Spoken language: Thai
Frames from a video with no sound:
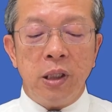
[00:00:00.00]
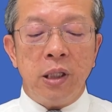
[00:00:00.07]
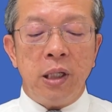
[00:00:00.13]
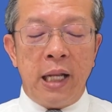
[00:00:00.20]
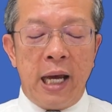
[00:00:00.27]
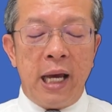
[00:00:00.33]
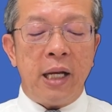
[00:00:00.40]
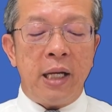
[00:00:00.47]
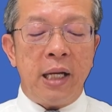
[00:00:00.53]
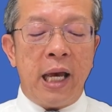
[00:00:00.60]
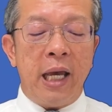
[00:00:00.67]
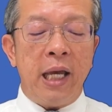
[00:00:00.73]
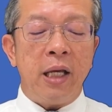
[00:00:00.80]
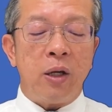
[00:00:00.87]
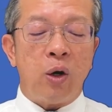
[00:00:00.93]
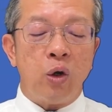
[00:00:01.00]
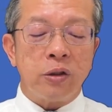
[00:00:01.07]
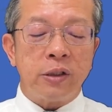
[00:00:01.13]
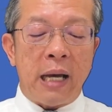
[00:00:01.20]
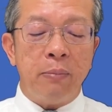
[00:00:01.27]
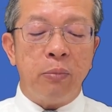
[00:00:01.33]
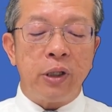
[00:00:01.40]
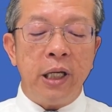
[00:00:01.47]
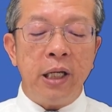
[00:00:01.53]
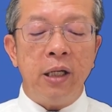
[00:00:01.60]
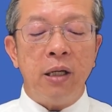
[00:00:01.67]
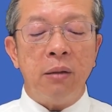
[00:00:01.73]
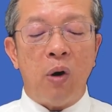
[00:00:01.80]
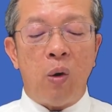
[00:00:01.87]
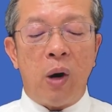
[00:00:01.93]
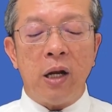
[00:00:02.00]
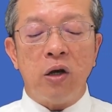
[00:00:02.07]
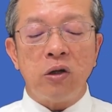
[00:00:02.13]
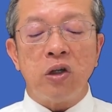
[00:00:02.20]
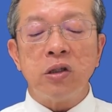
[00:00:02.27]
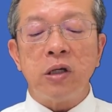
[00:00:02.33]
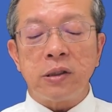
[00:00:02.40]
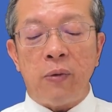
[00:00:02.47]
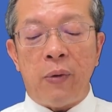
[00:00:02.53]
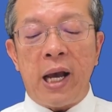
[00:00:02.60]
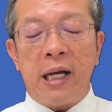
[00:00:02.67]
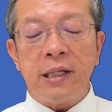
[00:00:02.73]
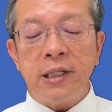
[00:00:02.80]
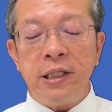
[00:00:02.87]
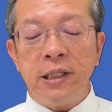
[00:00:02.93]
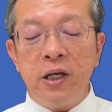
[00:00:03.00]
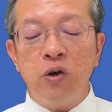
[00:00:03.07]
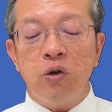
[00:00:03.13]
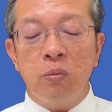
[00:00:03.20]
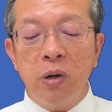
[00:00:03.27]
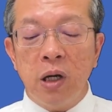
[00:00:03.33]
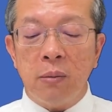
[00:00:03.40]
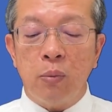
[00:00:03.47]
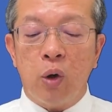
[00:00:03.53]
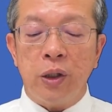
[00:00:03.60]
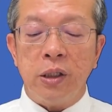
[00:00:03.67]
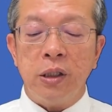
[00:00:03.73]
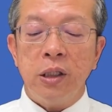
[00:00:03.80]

และในโครลไซบทที่หนึ่งบอกว่าเราต้องแสวงหาสิ่งที่อยู่เบื้องบน